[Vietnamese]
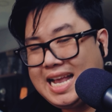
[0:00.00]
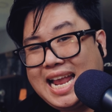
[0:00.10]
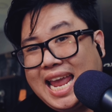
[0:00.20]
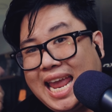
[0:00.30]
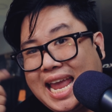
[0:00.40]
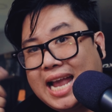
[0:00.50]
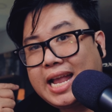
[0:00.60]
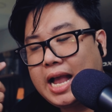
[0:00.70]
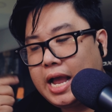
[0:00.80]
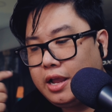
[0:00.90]
nghe
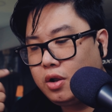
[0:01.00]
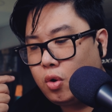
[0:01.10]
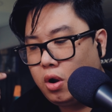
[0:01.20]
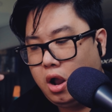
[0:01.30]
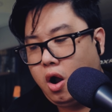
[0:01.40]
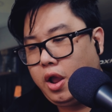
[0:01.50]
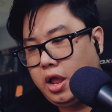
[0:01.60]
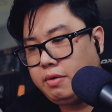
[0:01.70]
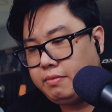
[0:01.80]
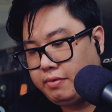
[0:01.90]
cái cuộc gọi
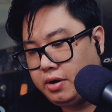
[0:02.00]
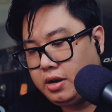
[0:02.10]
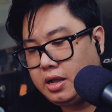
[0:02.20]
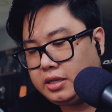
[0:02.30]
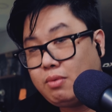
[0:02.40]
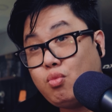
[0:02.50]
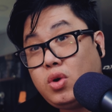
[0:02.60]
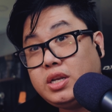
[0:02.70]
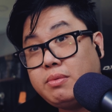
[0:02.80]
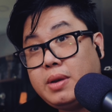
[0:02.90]
á, mình nói là trong
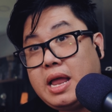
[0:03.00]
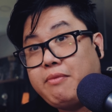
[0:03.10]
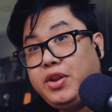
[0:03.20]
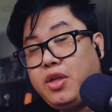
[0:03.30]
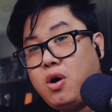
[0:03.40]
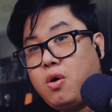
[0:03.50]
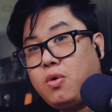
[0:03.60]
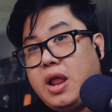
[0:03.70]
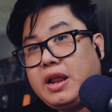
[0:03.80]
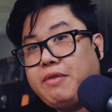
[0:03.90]
quá trình mình làm
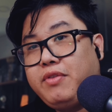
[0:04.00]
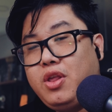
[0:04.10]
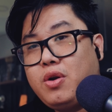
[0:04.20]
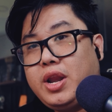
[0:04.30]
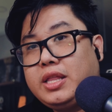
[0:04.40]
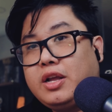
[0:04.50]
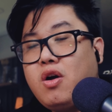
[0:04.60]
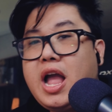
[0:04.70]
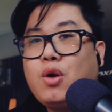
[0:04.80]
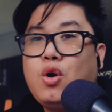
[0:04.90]
video, đang làm video này là thì có
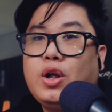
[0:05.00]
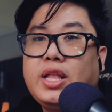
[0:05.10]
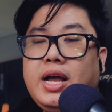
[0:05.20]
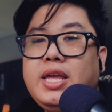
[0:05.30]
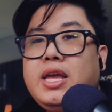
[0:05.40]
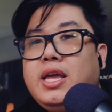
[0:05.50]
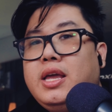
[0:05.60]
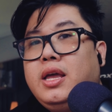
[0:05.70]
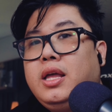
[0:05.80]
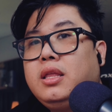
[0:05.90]
hai cuộc gọi tới.
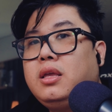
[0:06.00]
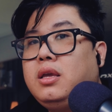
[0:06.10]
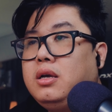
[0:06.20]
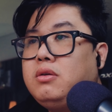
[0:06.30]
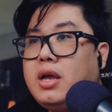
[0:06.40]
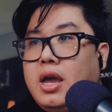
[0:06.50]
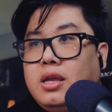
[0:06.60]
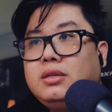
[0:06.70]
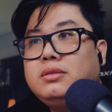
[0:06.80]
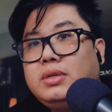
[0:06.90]
Thì ok,
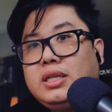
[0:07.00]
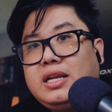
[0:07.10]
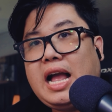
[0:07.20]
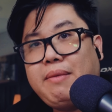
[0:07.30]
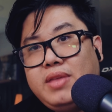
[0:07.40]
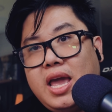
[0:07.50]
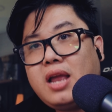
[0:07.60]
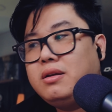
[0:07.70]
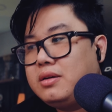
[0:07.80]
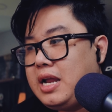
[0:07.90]
mình cảm
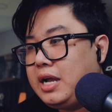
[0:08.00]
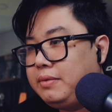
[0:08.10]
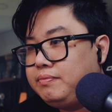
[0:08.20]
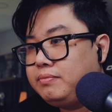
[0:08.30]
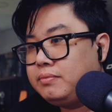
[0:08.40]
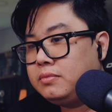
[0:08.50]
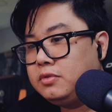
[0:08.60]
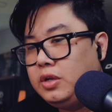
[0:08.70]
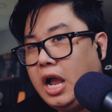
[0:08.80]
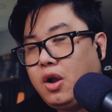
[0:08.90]
giác được rằng
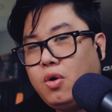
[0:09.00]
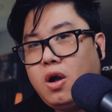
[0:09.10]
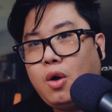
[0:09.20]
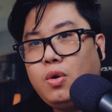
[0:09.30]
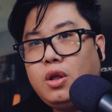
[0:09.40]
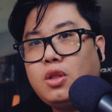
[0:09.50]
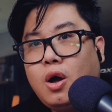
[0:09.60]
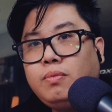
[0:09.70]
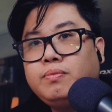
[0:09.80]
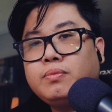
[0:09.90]
nhận cuộc gọi của nó
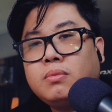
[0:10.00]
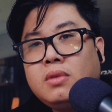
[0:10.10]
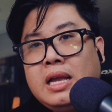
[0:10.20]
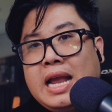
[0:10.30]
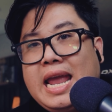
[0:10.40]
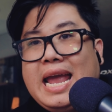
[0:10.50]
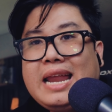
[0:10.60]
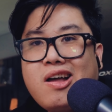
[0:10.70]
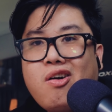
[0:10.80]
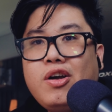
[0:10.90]
tốt,
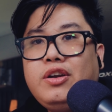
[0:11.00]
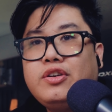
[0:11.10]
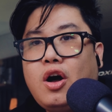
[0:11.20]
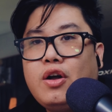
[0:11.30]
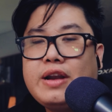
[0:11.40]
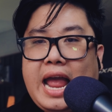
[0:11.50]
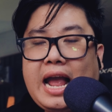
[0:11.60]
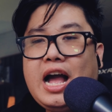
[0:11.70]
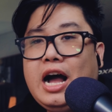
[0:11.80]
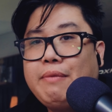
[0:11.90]
nghe nói rõ ràng,
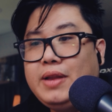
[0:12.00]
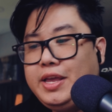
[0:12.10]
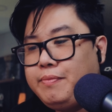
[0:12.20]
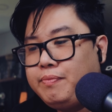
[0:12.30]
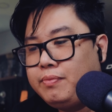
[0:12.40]
hợp lý.